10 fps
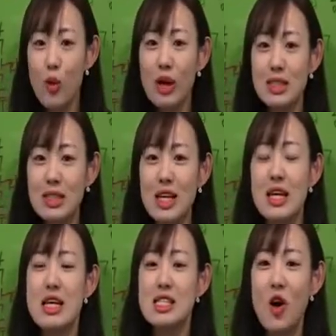
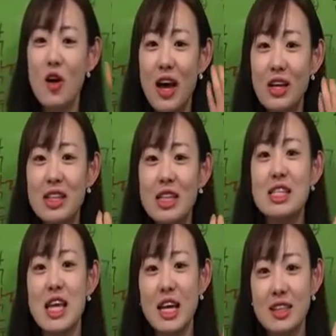확실히
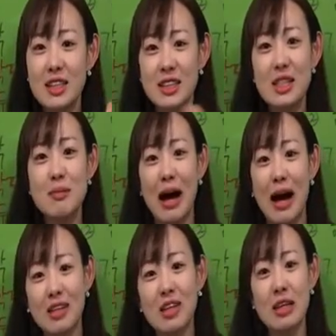서양의 책들을
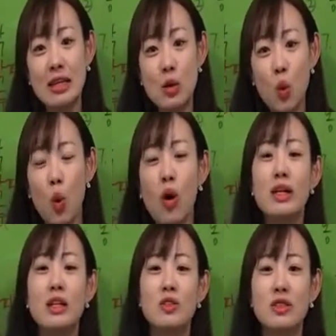많이 읽고
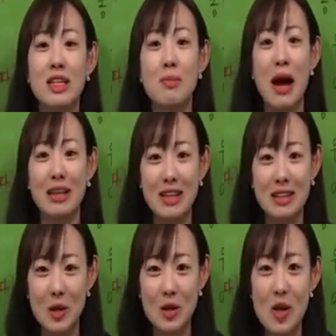그것들을
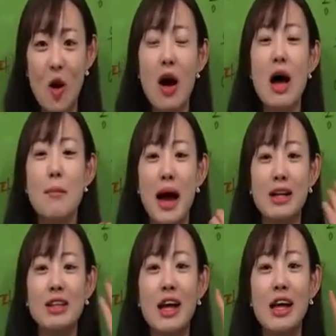받아들여서
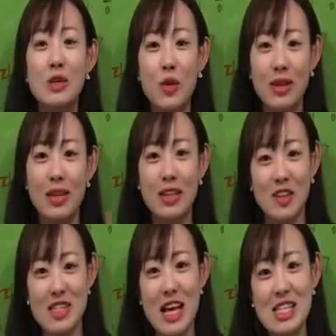발달된
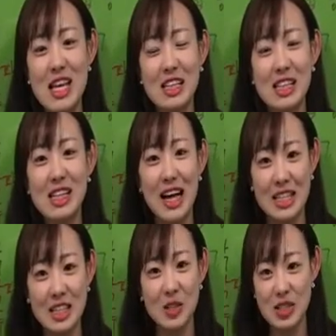그런 사상을
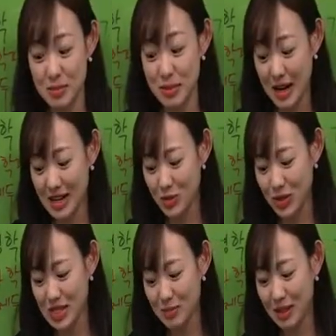가지셨음을 알 수
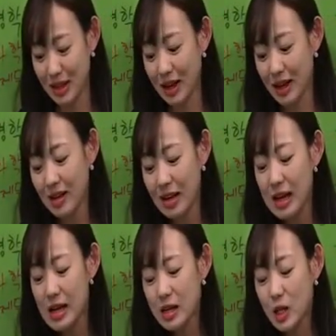있습니다.
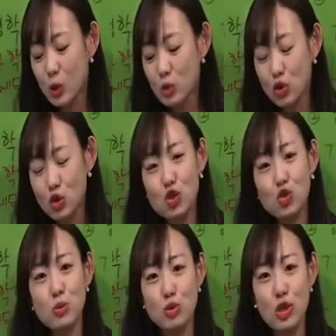그리고
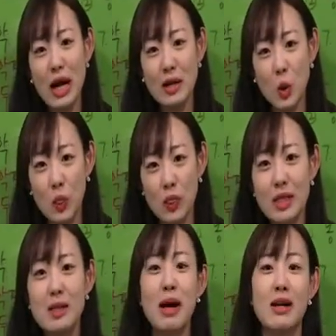우주
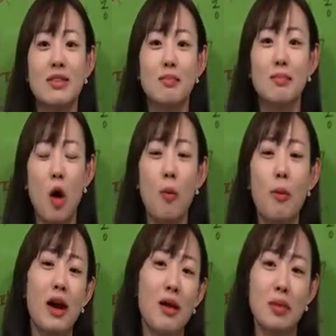무한론을 말, 어,
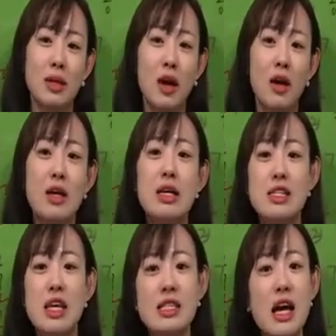말합니다.
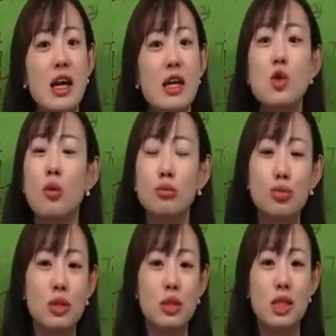세상의
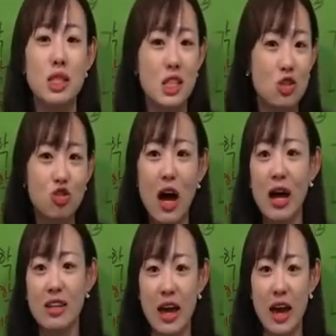전부는 지구가
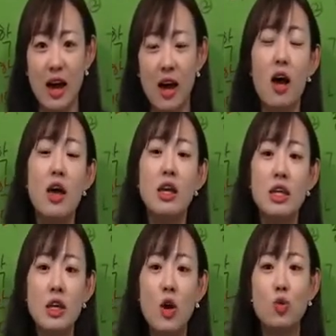아니야.
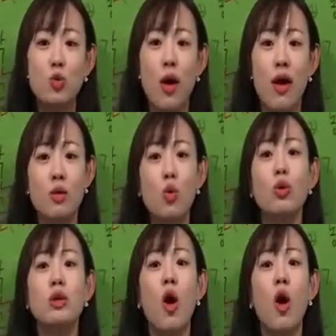이것 외에도